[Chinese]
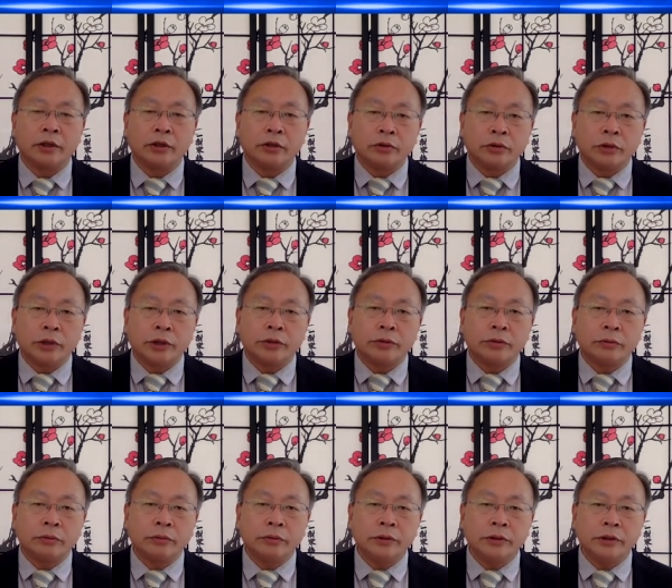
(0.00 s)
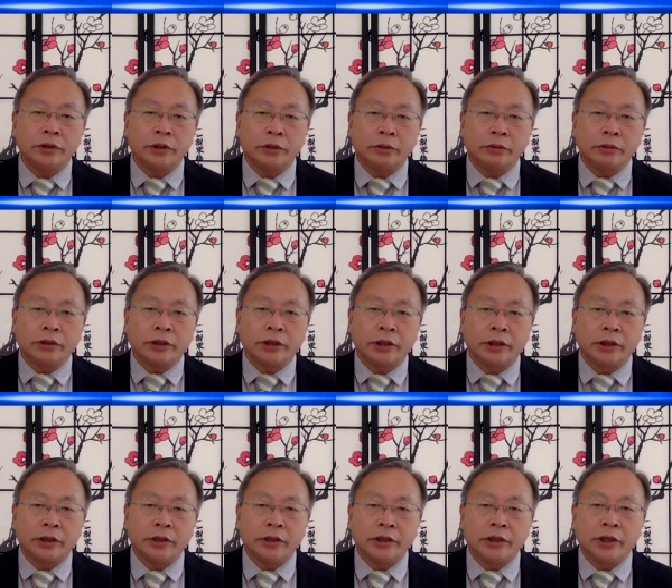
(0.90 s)
最终有可
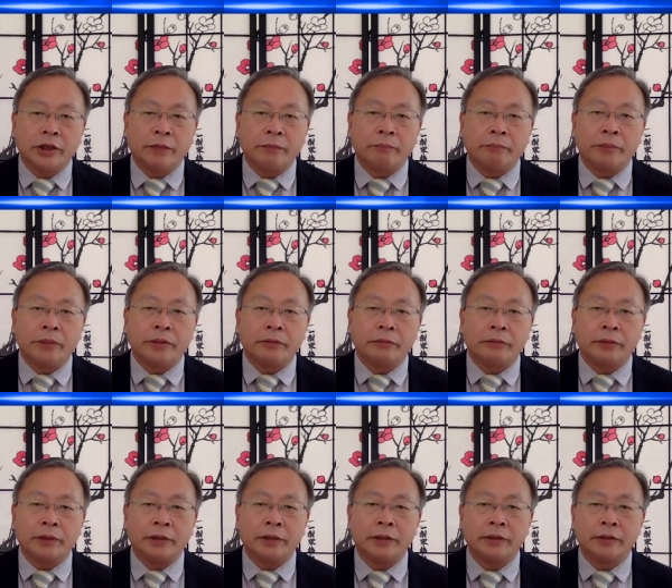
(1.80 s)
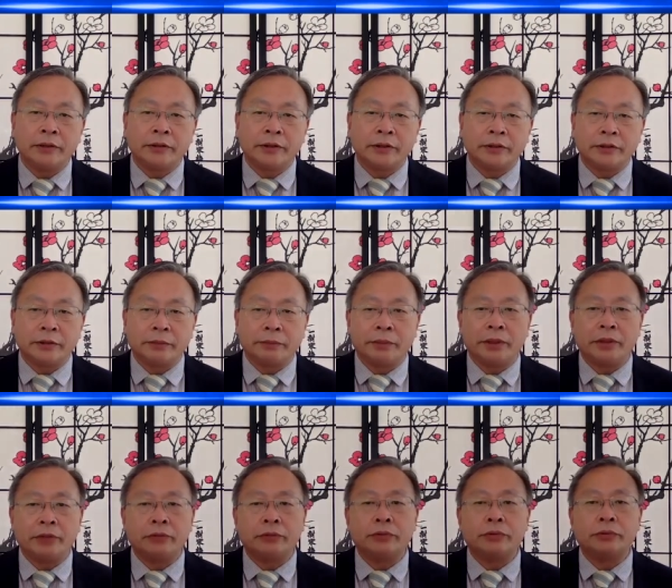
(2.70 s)
能演变为政治变
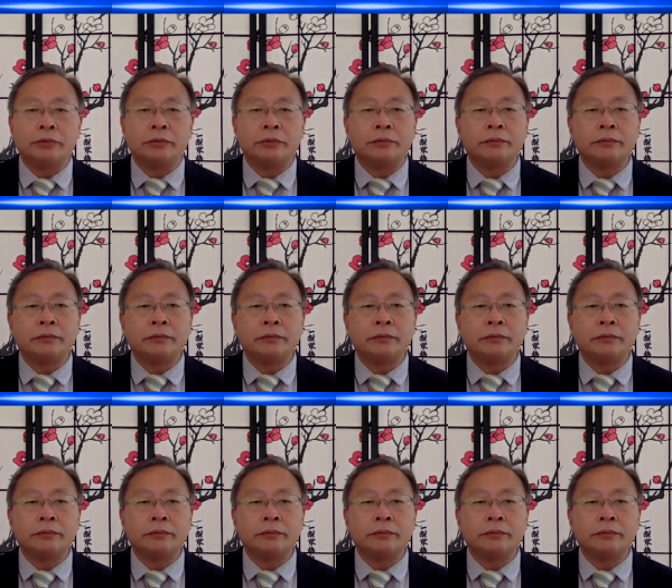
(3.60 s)
局。